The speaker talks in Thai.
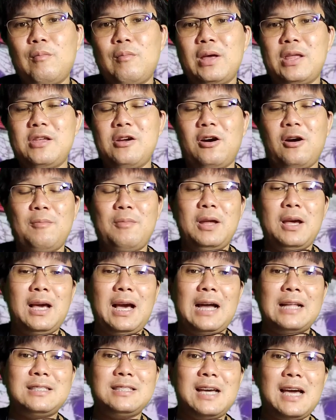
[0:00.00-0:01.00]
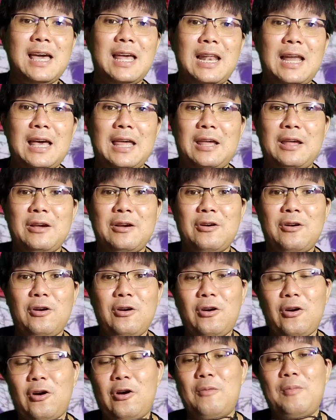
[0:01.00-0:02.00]
ไม่ชอบหรือขัดใจอะไรก็
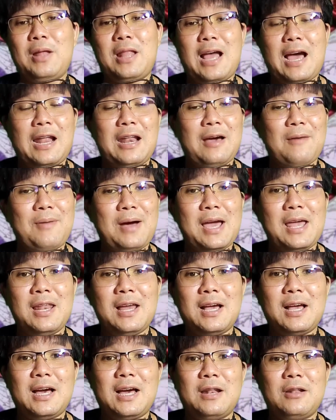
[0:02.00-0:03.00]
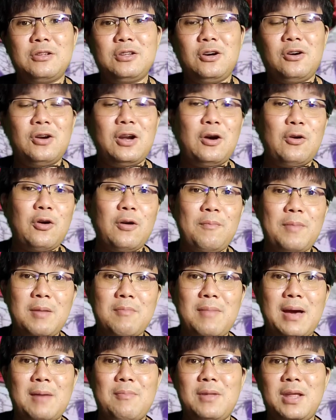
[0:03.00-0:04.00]
ขอประทานอภัยละกันช่องเราก็เป็น
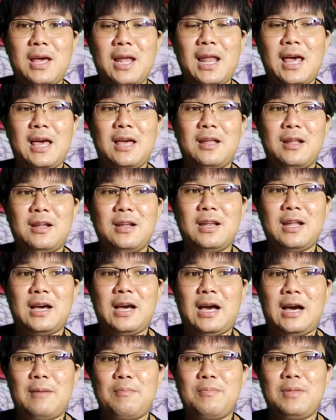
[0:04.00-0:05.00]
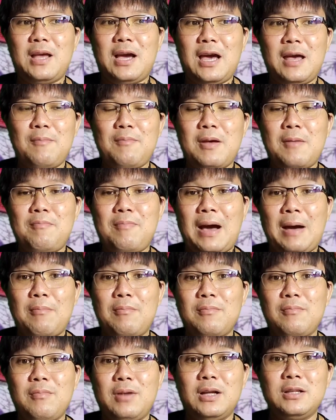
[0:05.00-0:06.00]
แบบนี้แหละนะครับจะให้ไปปรับ
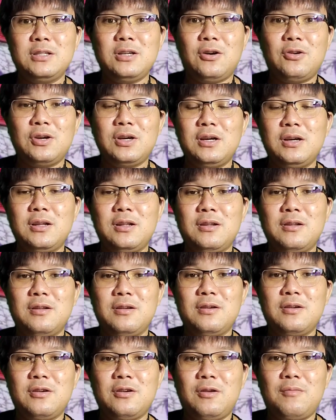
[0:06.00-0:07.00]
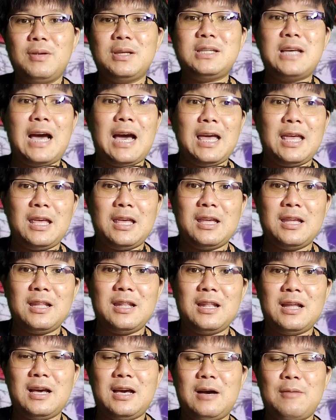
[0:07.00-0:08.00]
เหมือนช่องอื่นก็ไม่ใช่
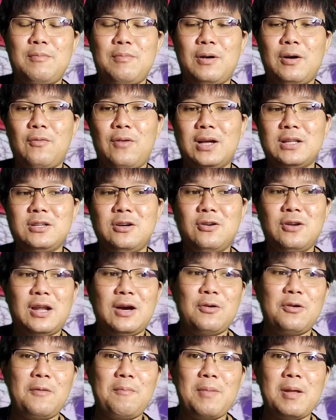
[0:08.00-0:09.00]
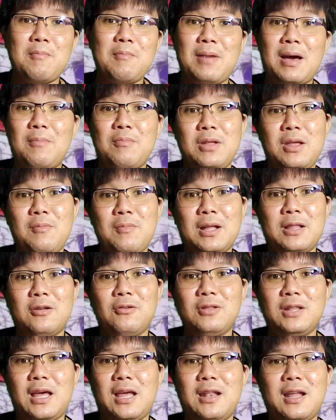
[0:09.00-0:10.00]
นะครับเพราะว่าช่องเราก็เป็นแบบนี้มา
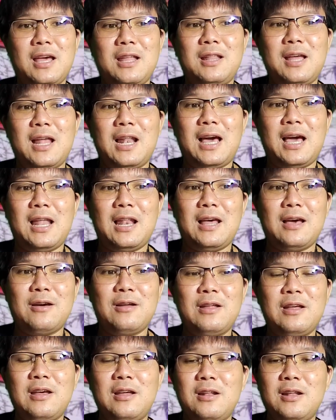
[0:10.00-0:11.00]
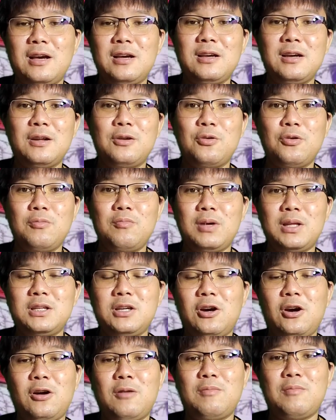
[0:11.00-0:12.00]
ตั้งแต่ไหนแต่ไรแล้วถ้าเกิดคุณไม่
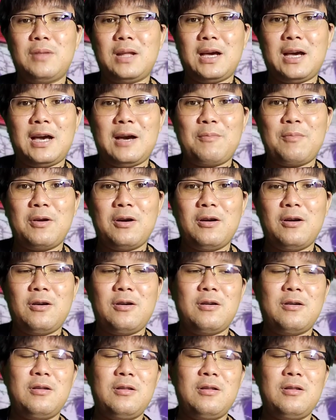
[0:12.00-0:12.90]
ชอบนะครับก็